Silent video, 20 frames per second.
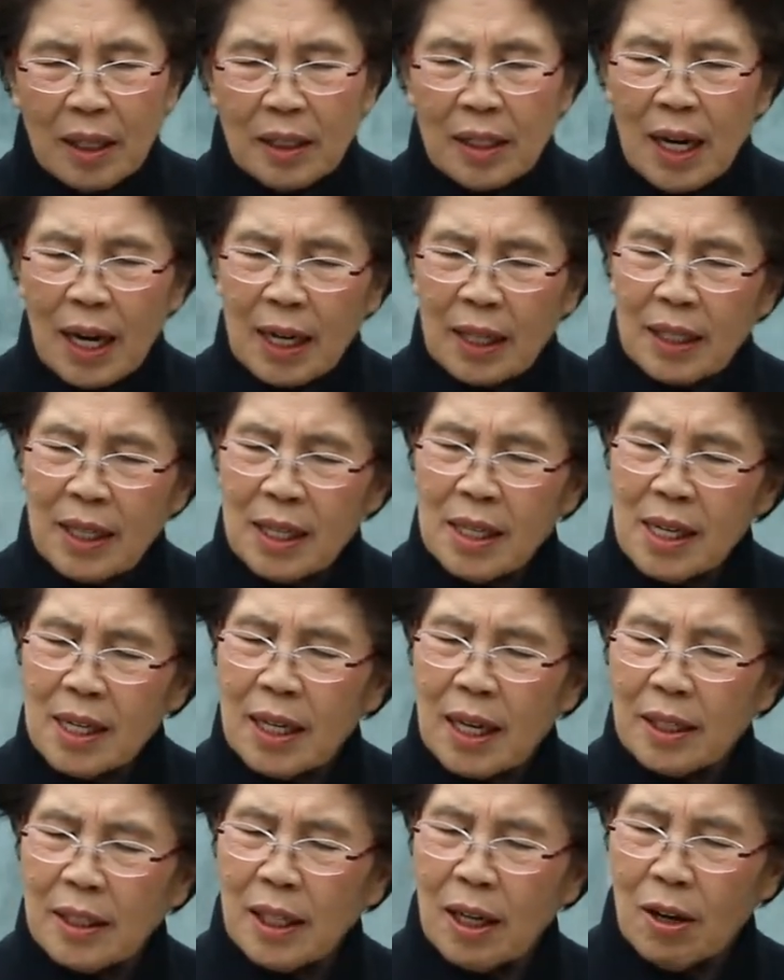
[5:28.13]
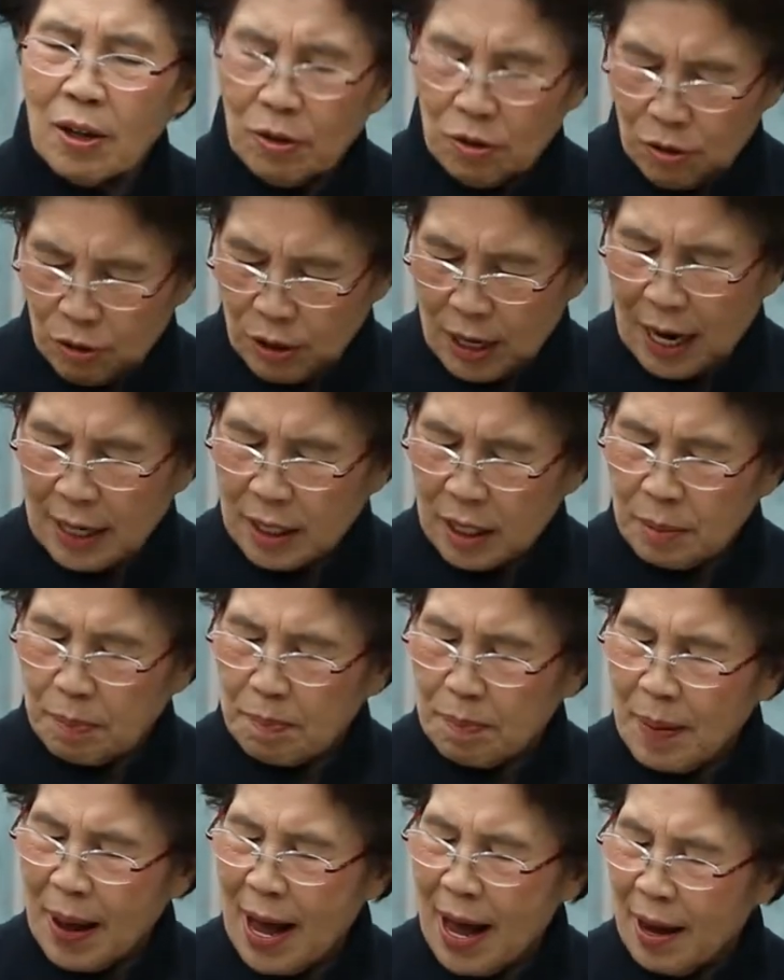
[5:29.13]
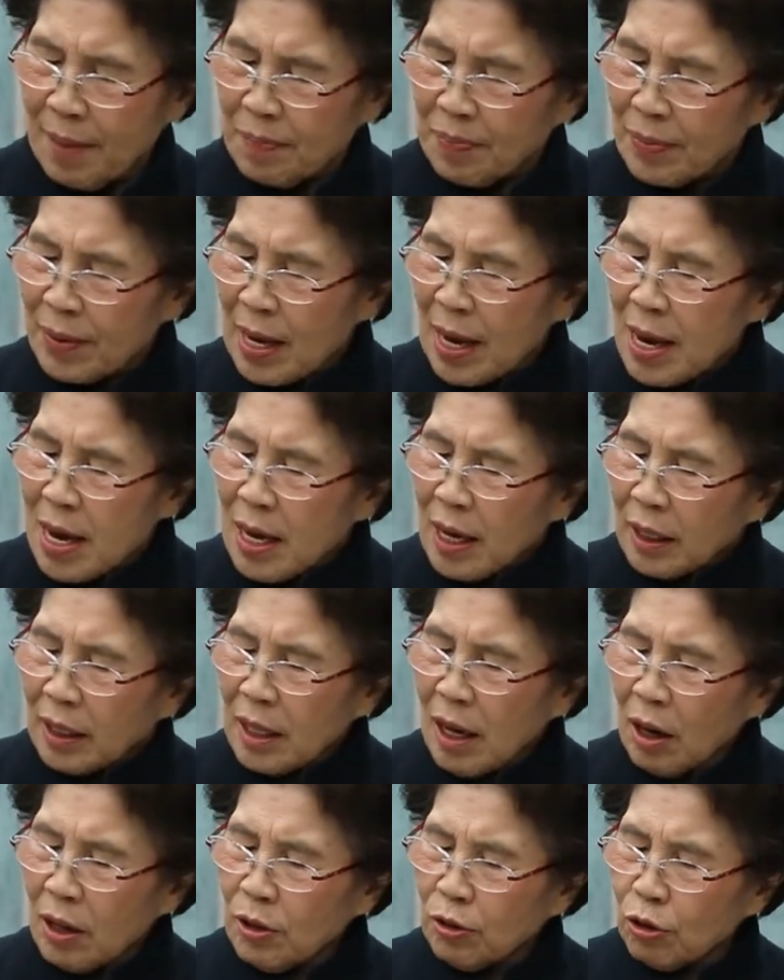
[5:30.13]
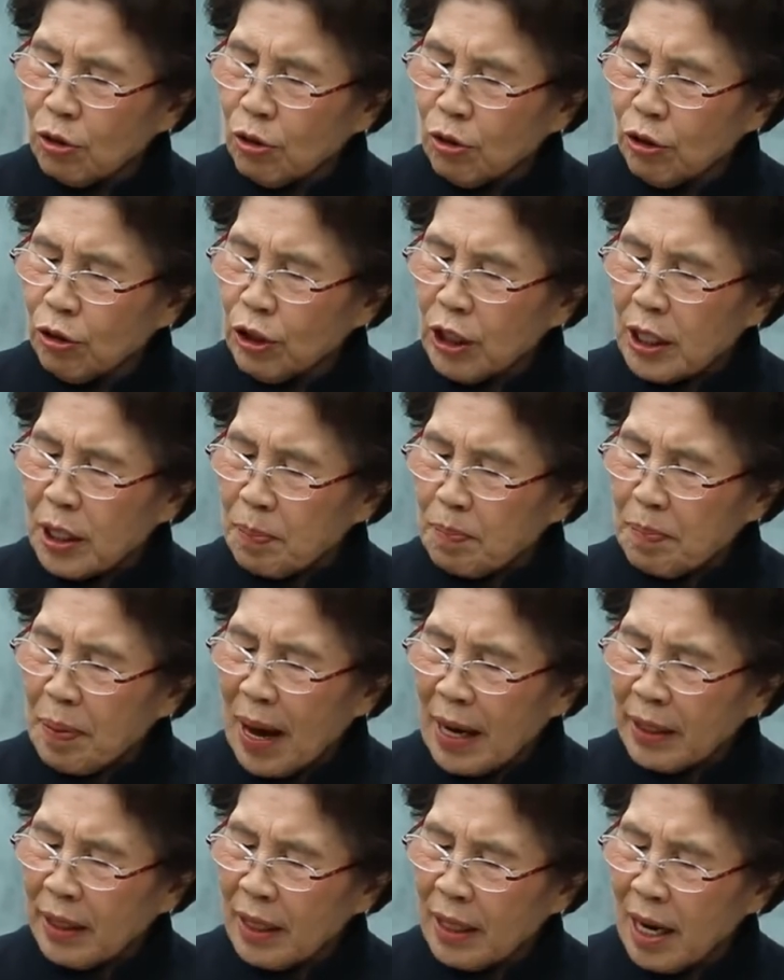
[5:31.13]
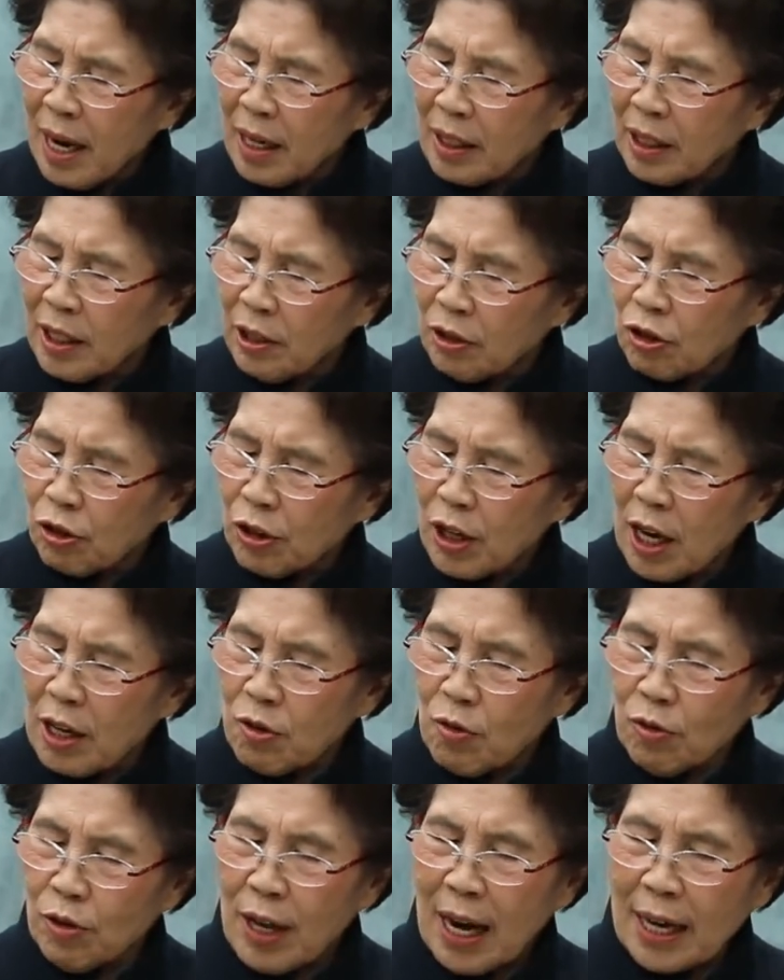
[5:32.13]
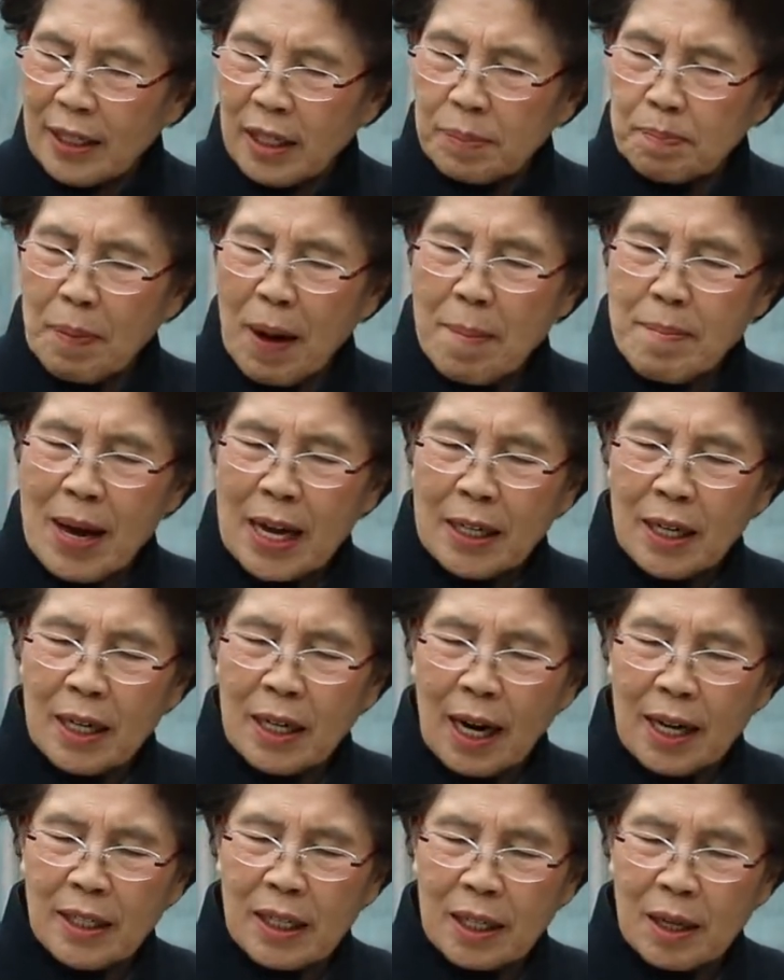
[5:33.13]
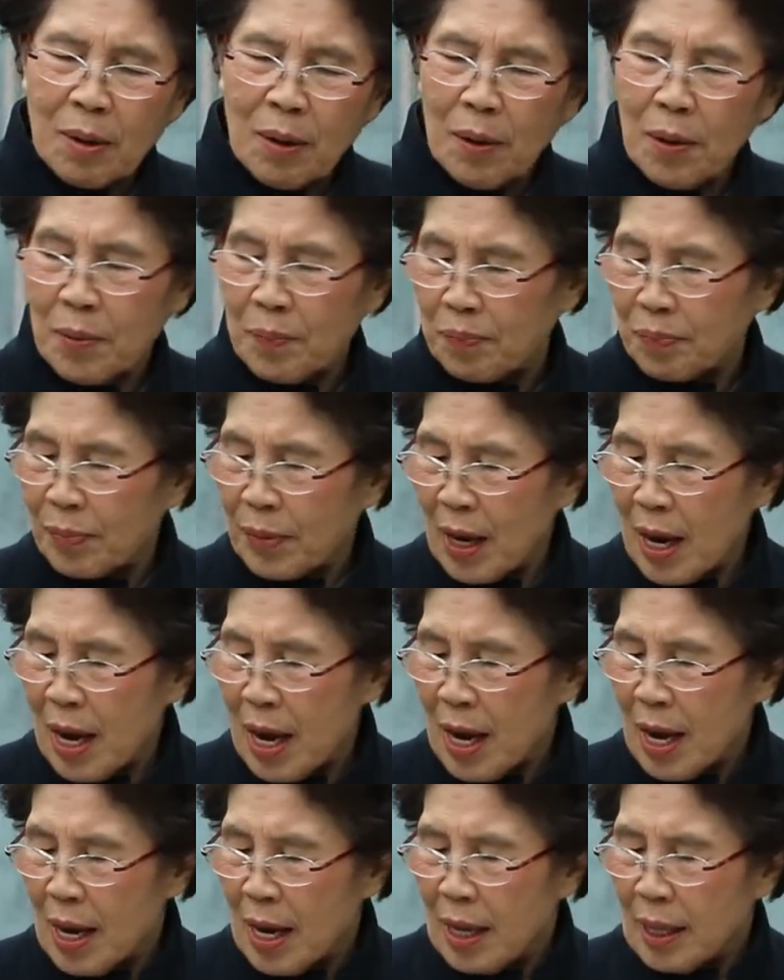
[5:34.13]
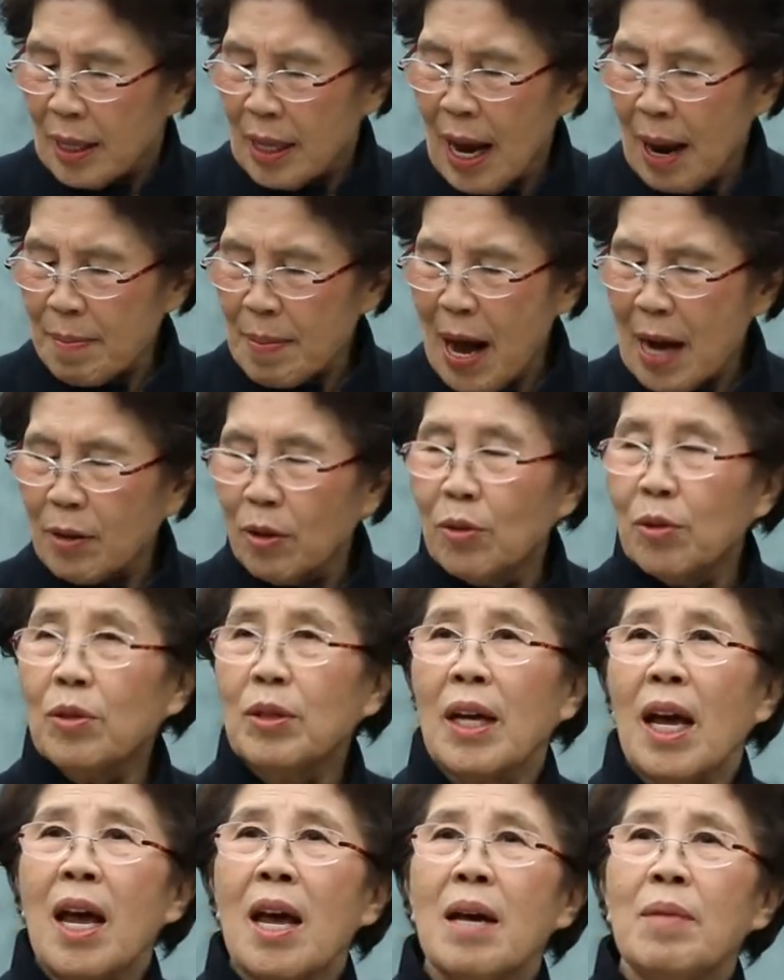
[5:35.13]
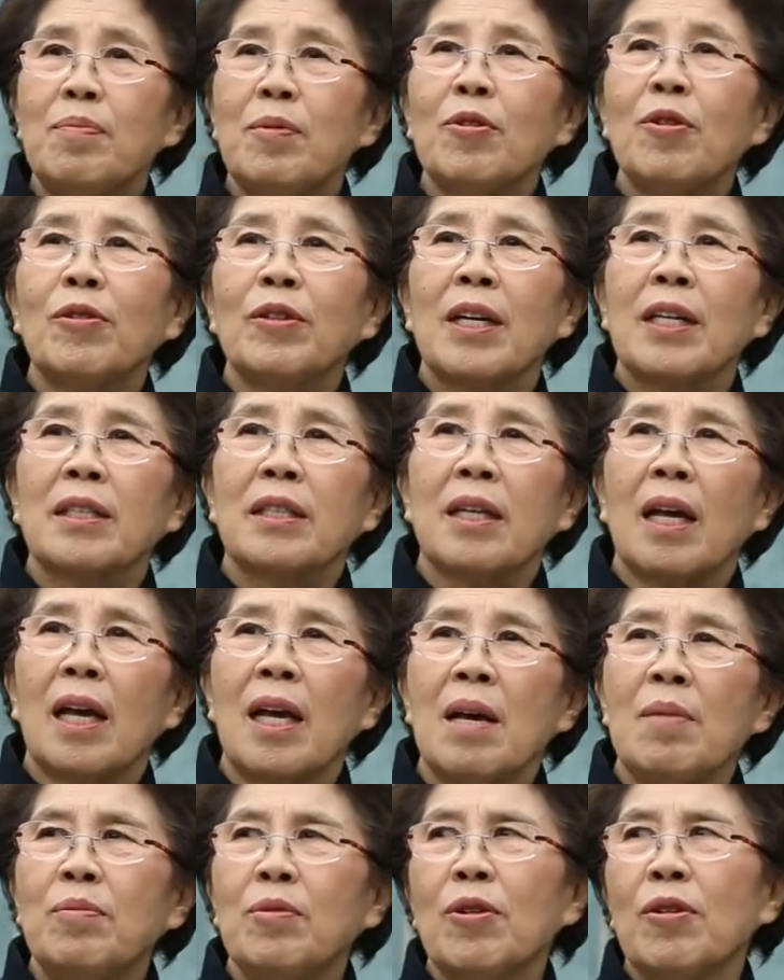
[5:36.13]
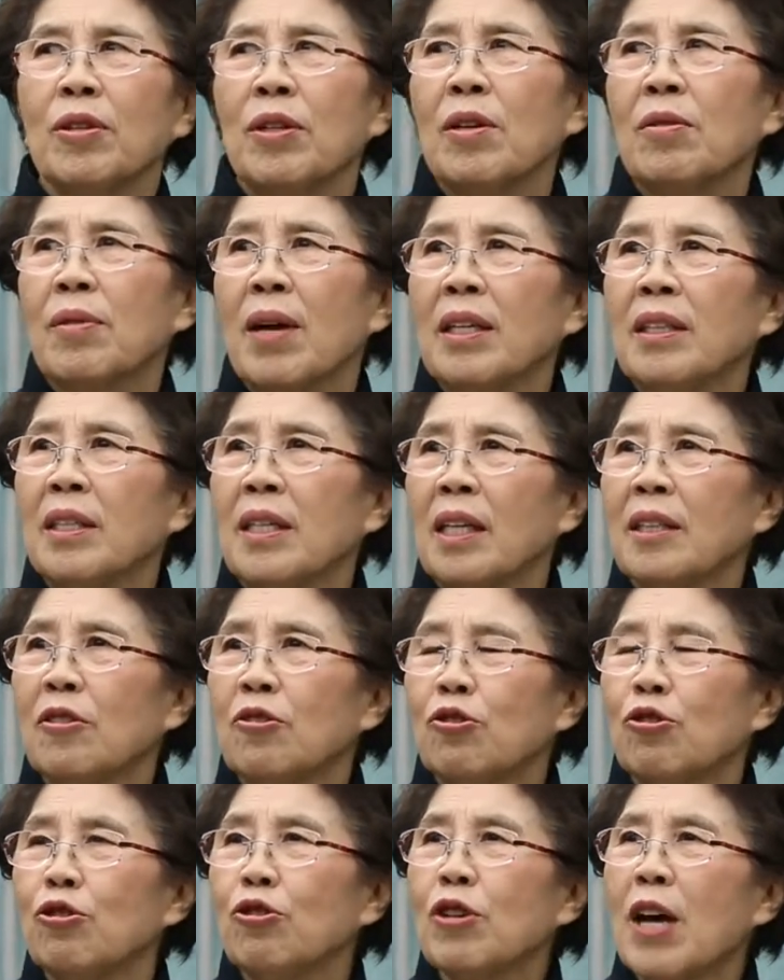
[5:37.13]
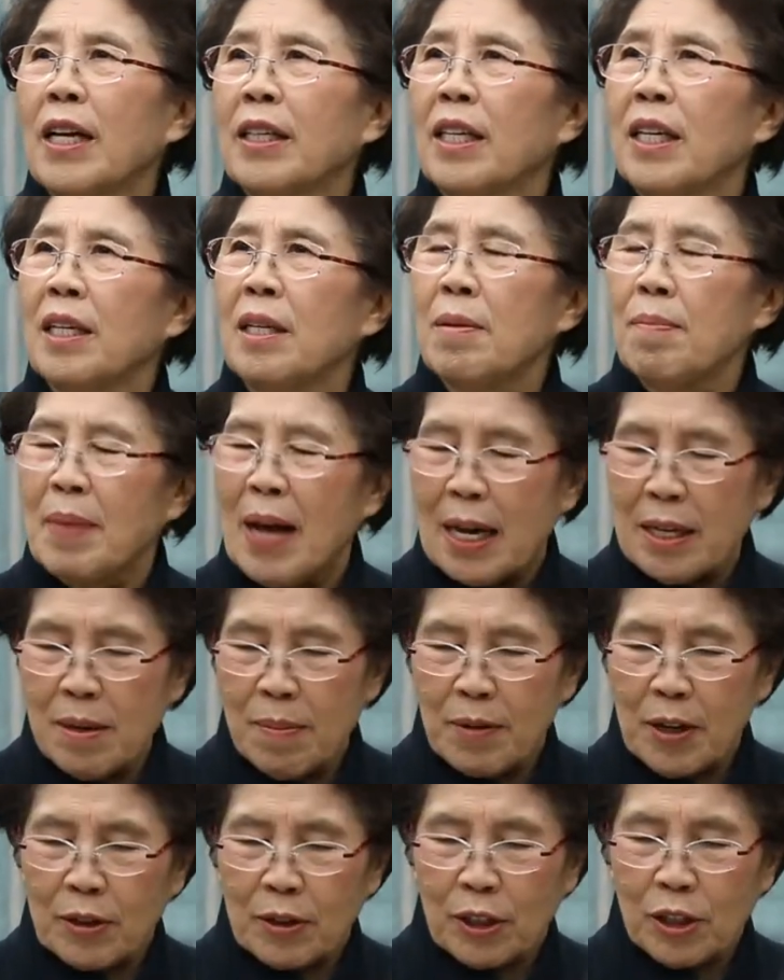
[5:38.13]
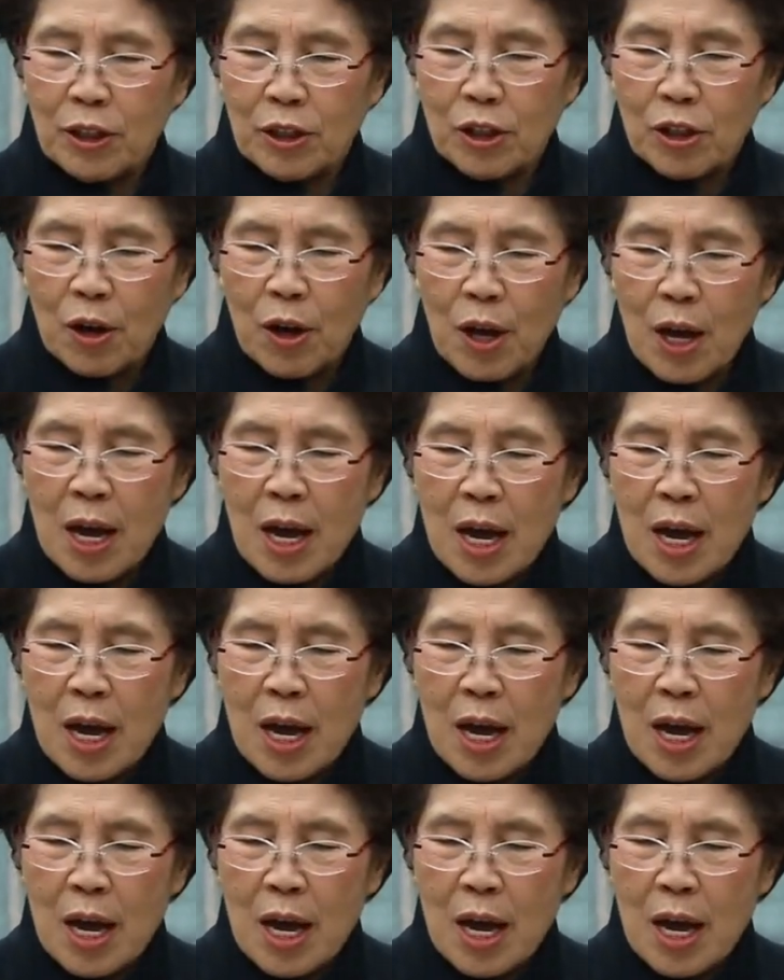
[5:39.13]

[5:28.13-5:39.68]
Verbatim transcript: 네, 하나님께서 유다 지파 열두 지파인데 그 중에 유다 지파만을 가지고 남한국 헤브론에서 헤브론이 굉장히 중요한 일이 많이 벌어지죠.